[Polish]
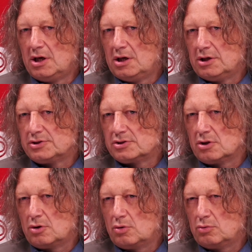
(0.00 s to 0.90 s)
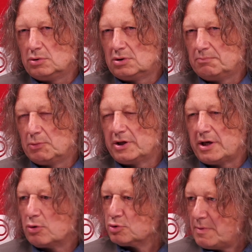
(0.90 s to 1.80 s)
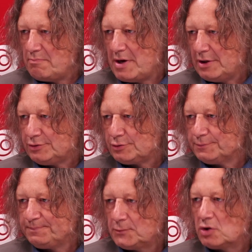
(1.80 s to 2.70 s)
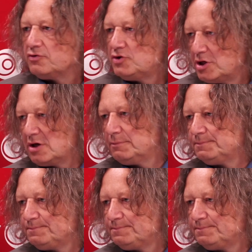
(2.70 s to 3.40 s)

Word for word: są bodaj na ósmym miejscu. No oczywiście... Bezwzględną